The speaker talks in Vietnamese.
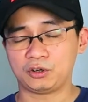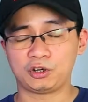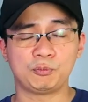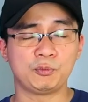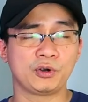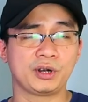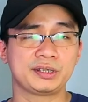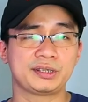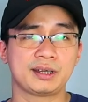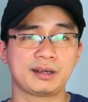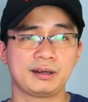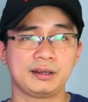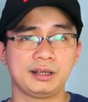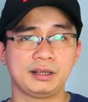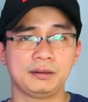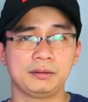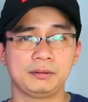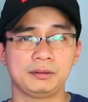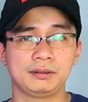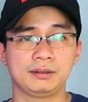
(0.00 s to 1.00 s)
họ có một cái
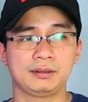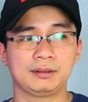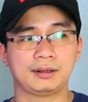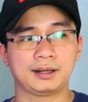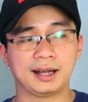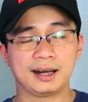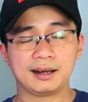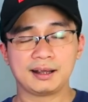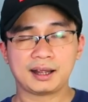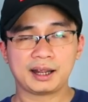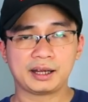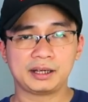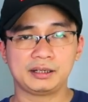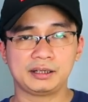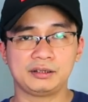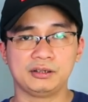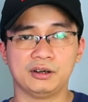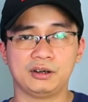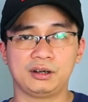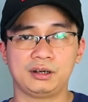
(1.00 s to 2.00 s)
series khá là
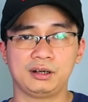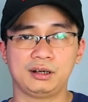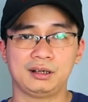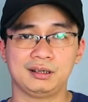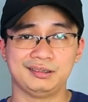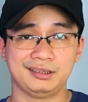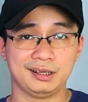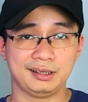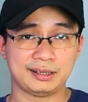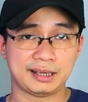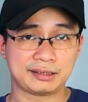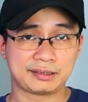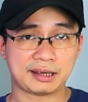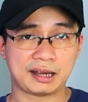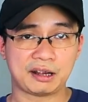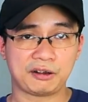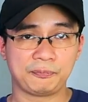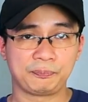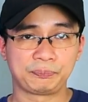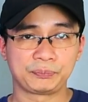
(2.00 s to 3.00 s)
hay Đó là Giờ Ra
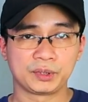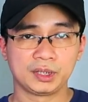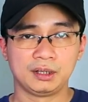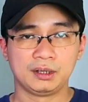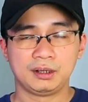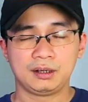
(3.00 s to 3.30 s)
Sao